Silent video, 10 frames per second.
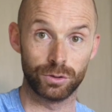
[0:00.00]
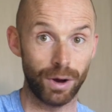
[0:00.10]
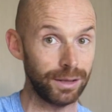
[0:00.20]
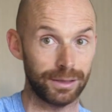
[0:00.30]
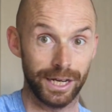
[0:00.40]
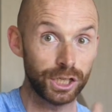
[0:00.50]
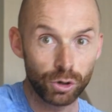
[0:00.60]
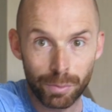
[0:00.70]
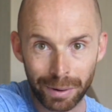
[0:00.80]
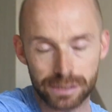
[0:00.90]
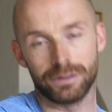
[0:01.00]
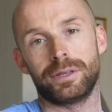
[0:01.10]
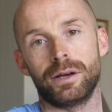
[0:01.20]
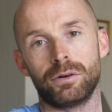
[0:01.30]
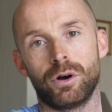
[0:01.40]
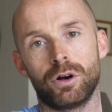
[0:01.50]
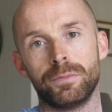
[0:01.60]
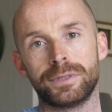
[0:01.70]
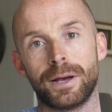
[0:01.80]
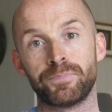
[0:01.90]
squat et je le présentais encore
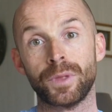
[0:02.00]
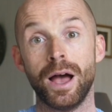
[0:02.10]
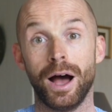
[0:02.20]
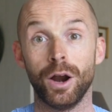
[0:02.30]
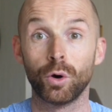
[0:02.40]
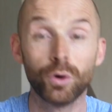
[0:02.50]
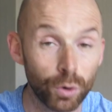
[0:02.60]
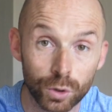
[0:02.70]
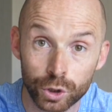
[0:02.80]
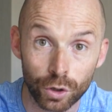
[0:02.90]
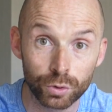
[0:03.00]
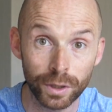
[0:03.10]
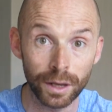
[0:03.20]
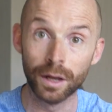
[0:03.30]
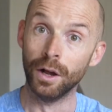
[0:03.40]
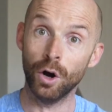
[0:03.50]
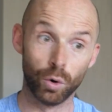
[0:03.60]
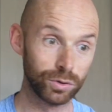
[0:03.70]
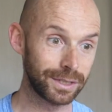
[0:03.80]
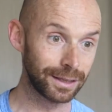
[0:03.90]
comme ça. Alors qu'aujourd'hui,
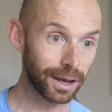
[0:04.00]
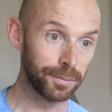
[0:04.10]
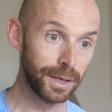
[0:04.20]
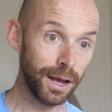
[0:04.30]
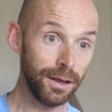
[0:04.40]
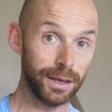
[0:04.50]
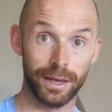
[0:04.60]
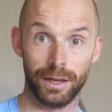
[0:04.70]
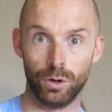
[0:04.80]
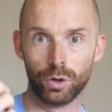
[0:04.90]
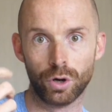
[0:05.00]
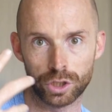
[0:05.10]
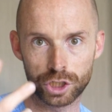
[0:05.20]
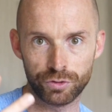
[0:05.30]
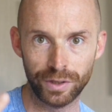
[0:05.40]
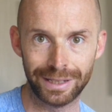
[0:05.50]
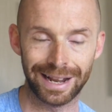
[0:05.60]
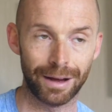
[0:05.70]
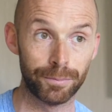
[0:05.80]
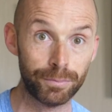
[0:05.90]
on sait très bien, et le CrossFit
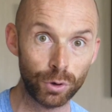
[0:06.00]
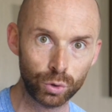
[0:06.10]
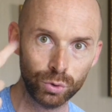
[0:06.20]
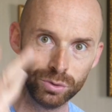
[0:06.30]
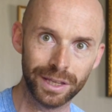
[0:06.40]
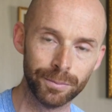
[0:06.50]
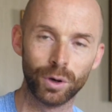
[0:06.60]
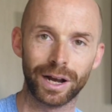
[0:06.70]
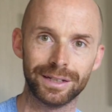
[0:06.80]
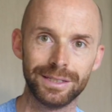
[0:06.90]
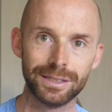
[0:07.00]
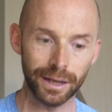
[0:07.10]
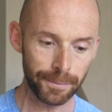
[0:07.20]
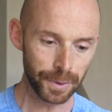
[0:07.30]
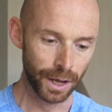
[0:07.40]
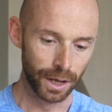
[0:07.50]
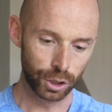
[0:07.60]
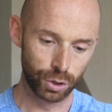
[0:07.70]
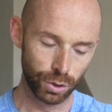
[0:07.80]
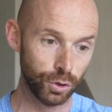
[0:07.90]
l'a beaucoup démocratisé,
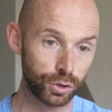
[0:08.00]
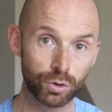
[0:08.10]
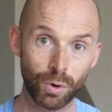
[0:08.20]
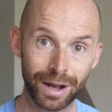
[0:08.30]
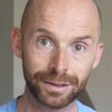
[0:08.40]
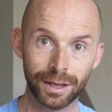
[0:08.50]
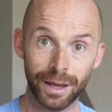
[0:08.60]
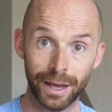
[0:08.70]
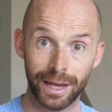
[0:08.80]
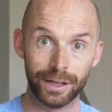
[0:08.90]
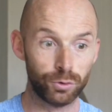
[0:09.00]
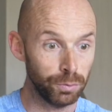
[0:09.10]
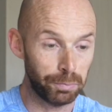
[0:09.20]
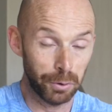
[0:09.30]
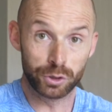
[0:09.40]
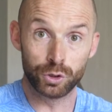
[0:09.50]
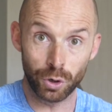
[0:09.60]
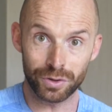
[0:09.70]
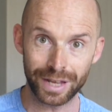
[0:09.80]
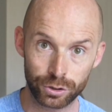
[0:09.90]
que le squat est une
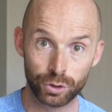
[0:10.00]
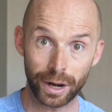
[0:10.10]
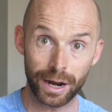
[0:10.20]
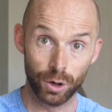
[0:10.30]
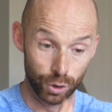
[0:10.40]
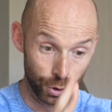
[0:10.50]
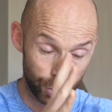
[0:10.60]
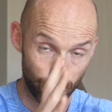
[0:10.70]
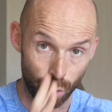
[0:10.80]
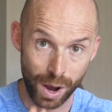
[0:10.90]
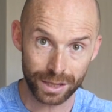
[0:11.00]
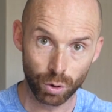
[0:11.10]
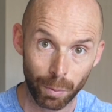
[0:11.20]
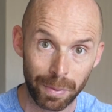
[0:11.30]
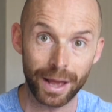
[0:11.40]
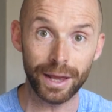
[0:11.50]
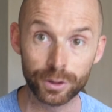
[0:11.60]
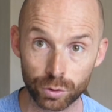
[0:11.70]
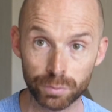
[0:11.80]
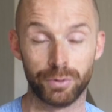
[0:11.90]
posture naturelle. Le squat complet
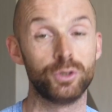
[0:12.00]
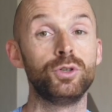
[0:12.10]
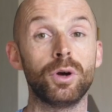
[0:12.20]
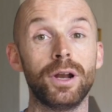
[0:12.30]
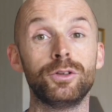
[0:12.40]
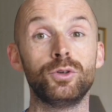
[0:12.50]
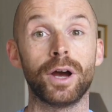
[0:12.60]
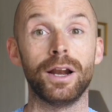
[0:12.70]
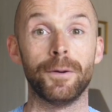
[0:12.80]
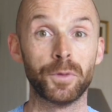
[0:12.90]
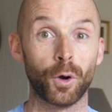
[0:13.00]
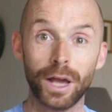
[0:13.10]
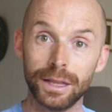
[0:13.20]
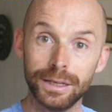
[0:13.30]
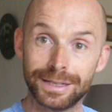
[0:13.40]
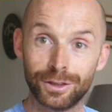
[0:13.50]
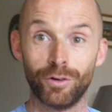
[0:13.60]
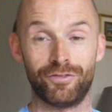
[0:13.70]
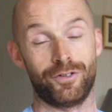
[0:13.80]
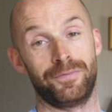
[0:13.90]
est une posture naturelle. Regardez cet
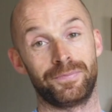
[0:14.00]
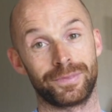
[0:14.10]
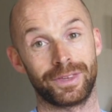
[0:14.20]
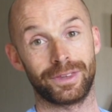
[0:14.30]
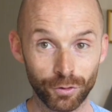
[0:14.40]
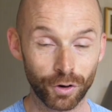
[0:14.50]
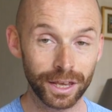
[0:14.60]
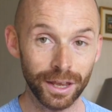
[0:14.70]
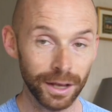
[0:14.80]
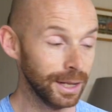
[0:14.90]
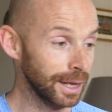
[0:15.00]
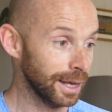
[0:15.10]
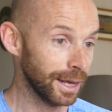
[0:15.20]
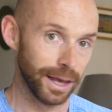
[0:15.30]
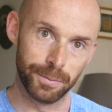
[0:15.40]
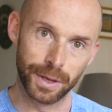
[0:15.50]
enfant. Vous voyez Eh